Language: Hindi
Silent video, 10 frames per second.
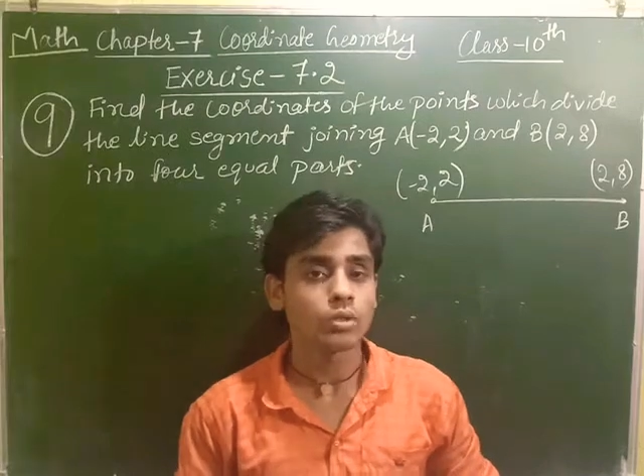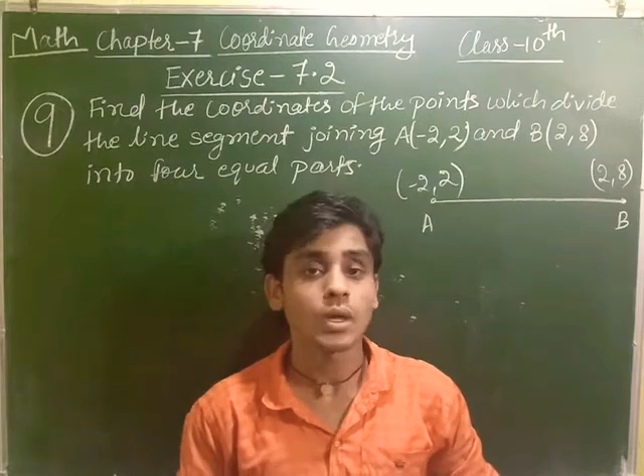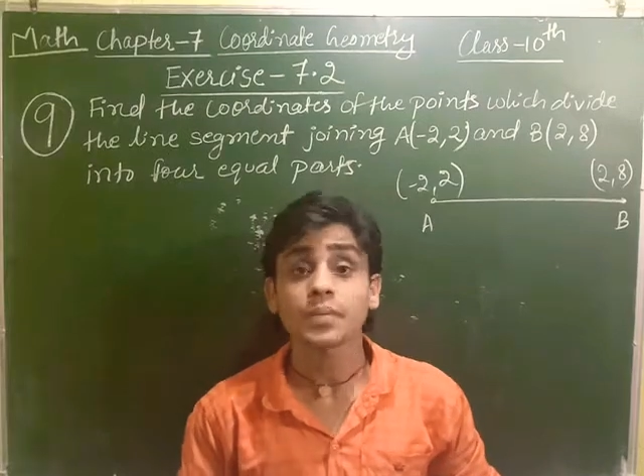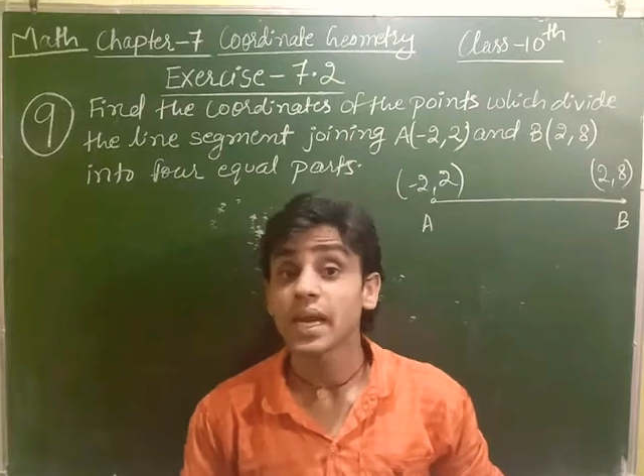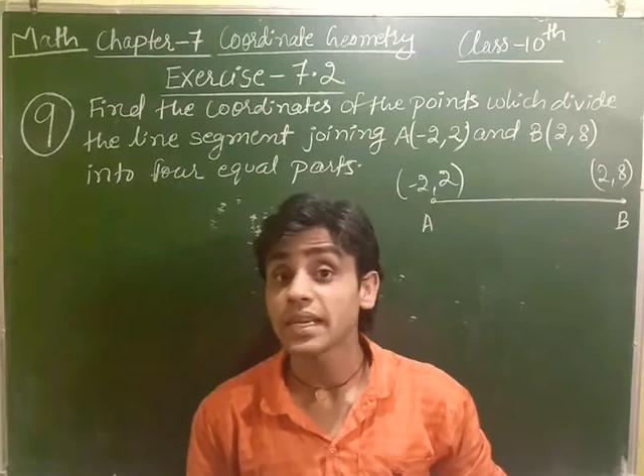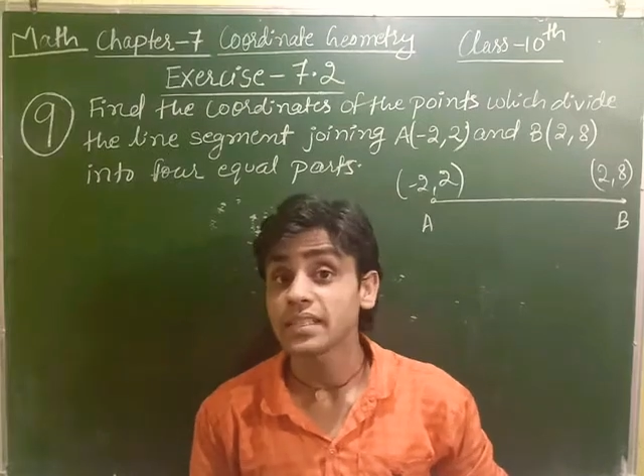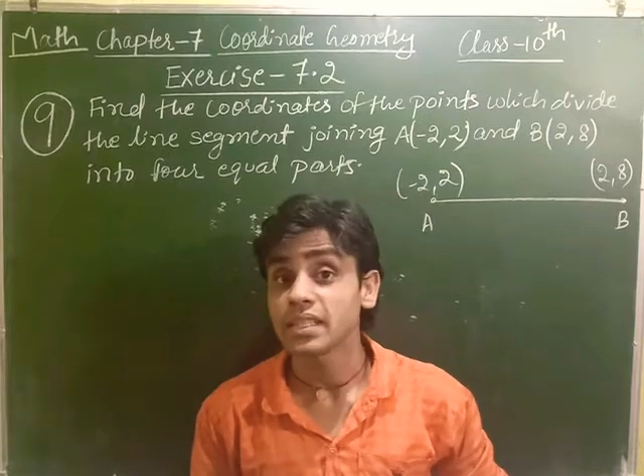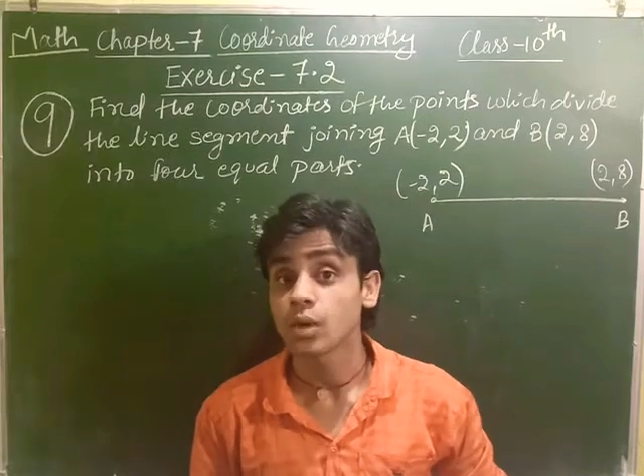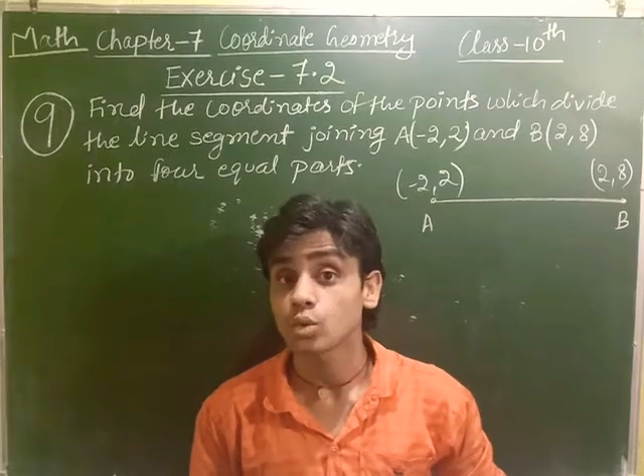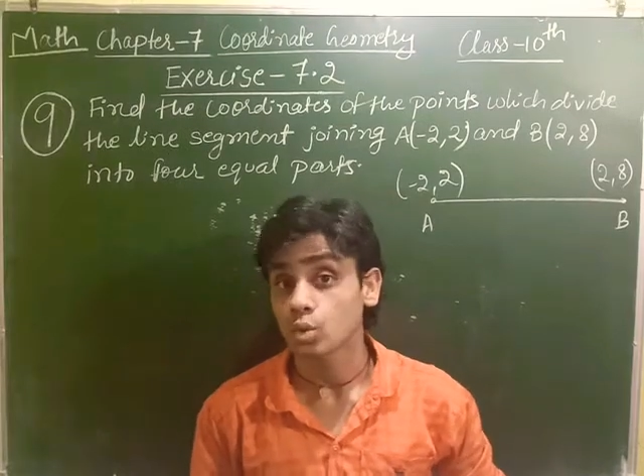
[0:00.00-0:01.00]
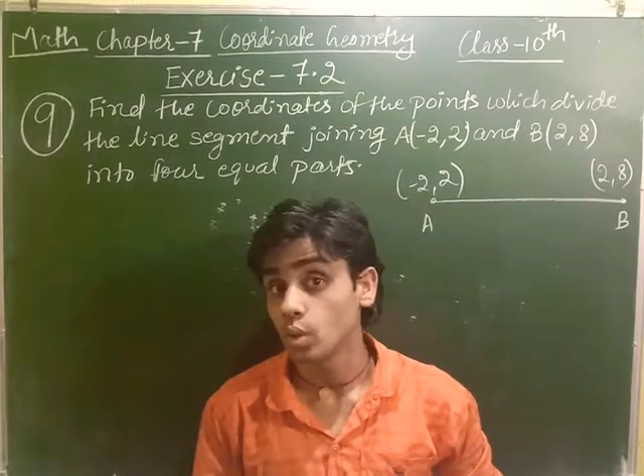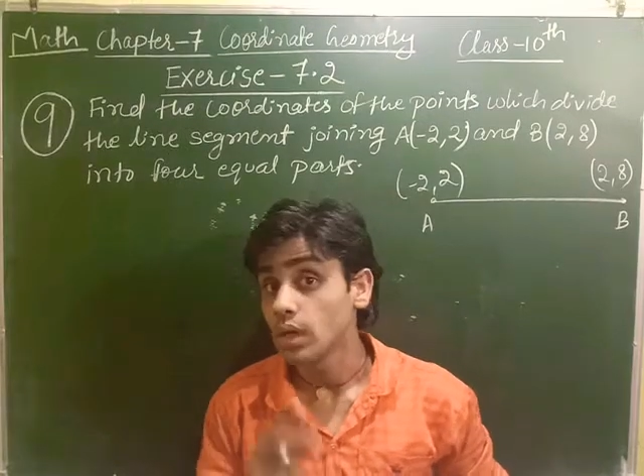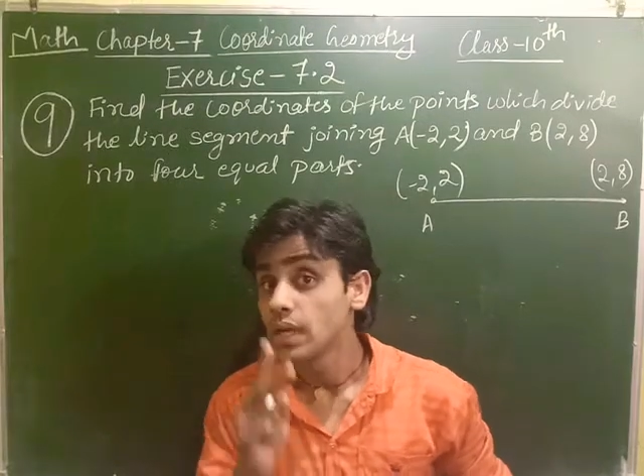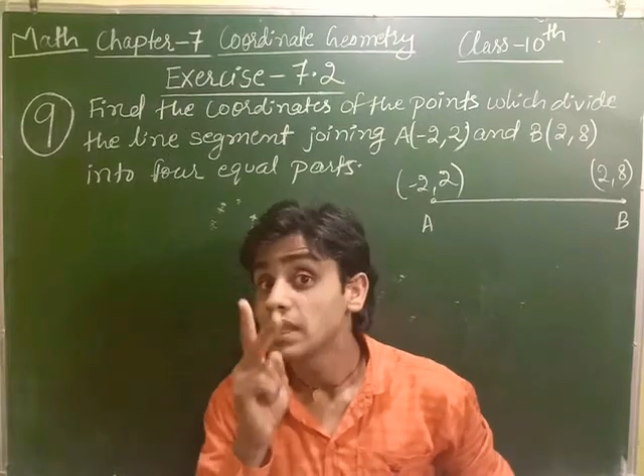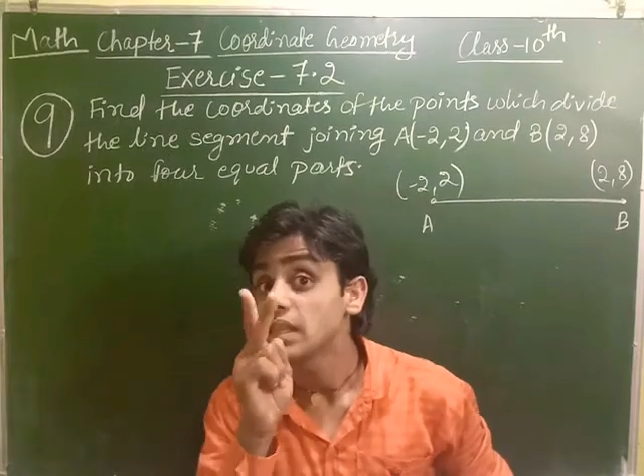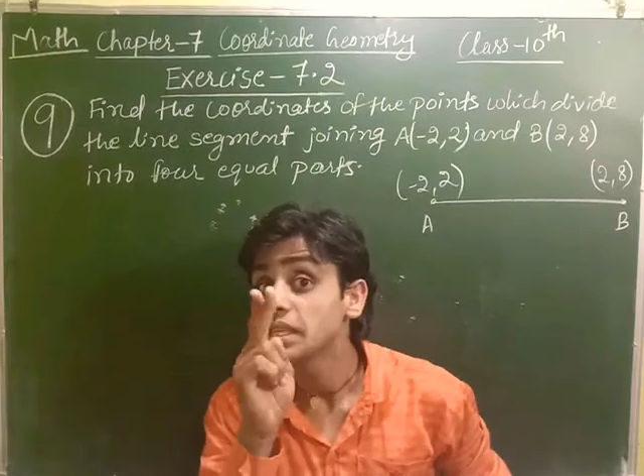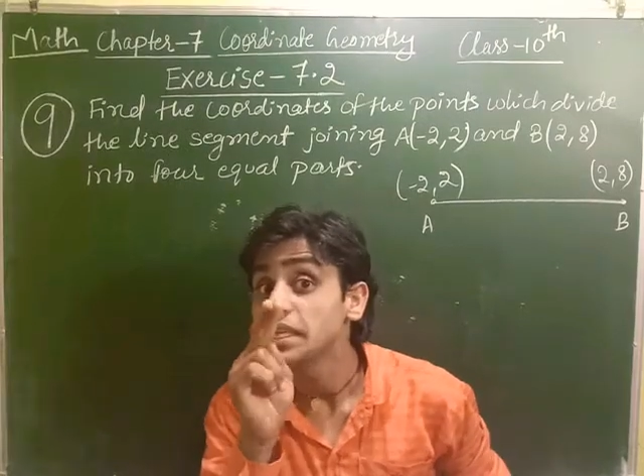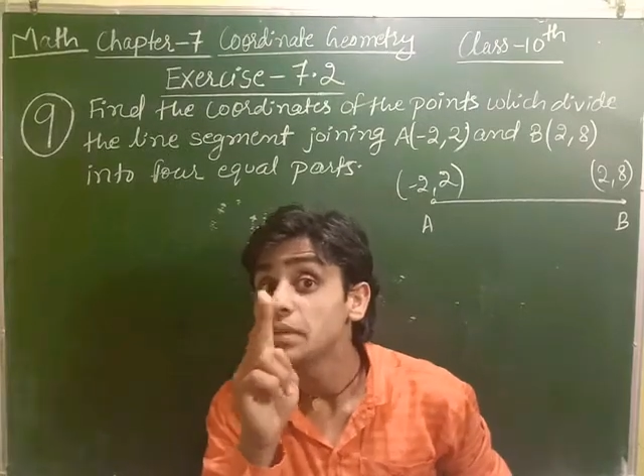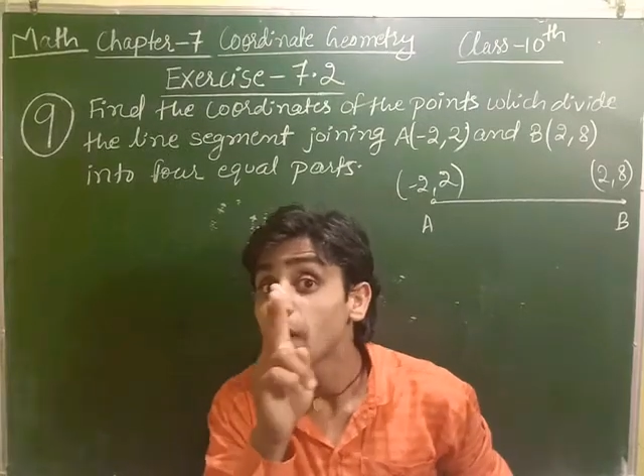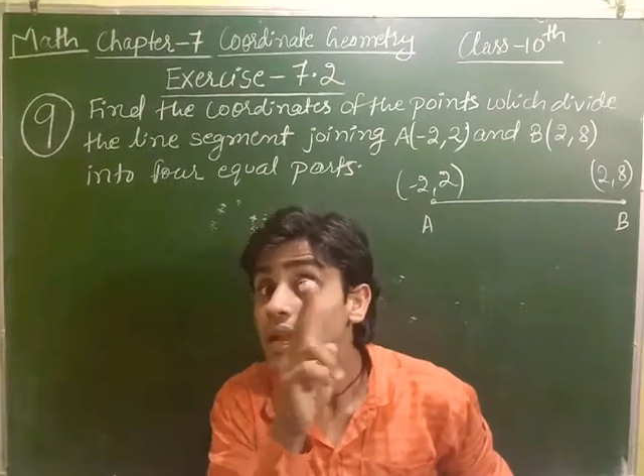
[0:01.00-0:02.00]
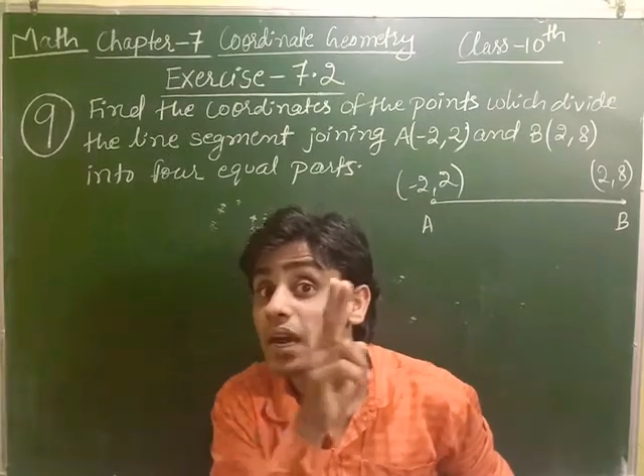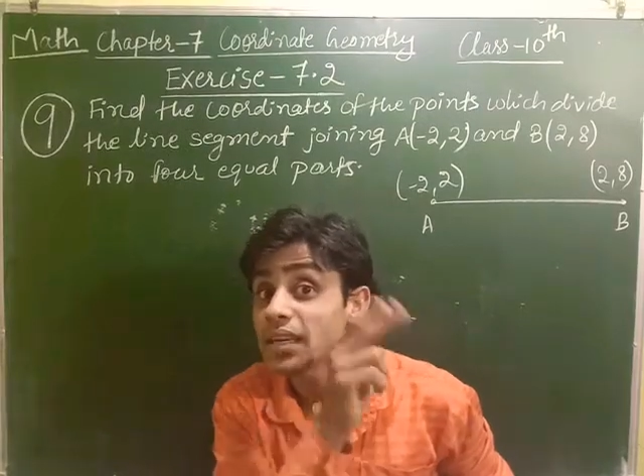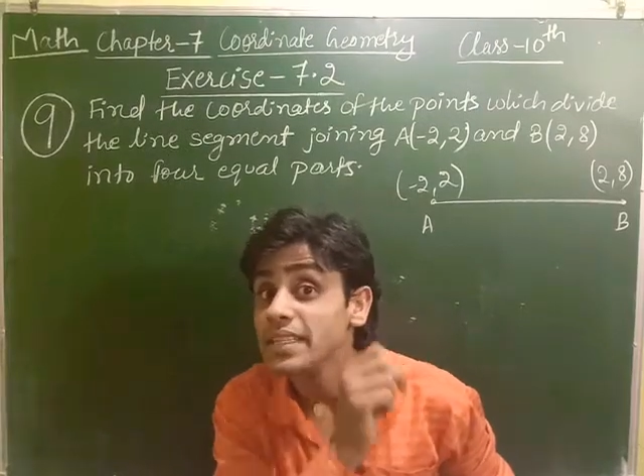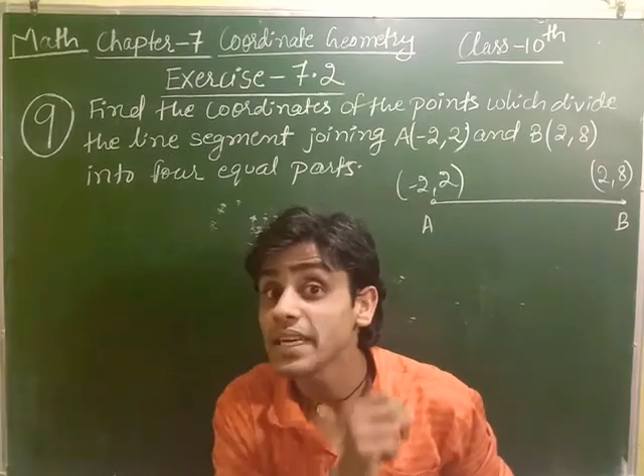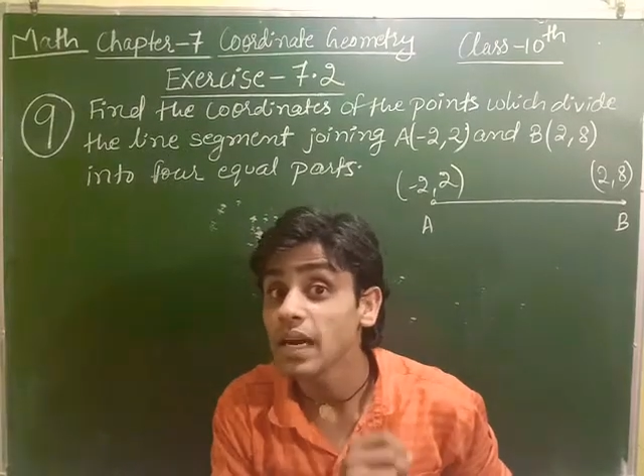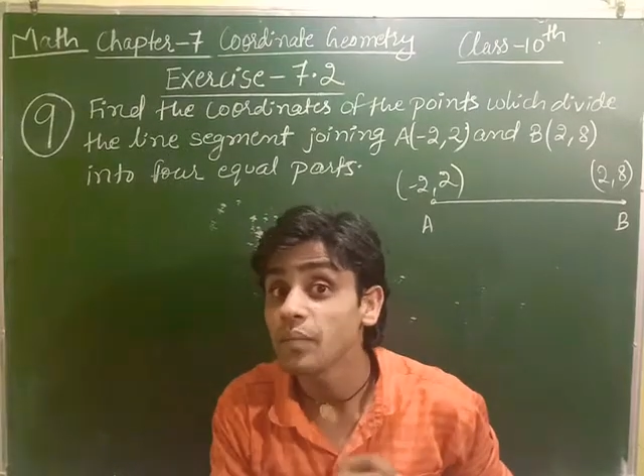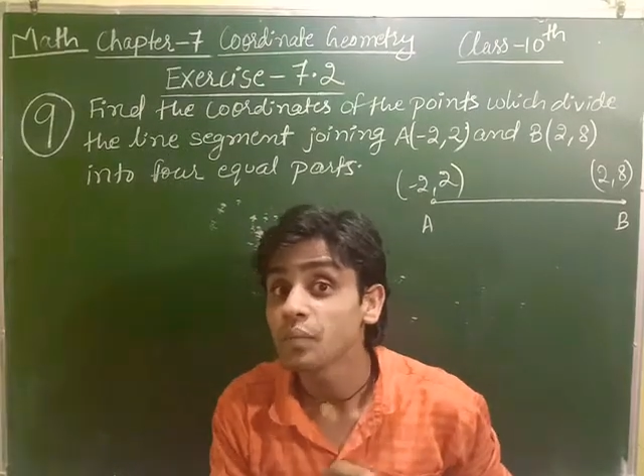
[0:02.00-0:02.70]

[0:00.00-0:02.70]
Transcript: तो आप क्या कीजिएगा उसको तीन बार काटिएगा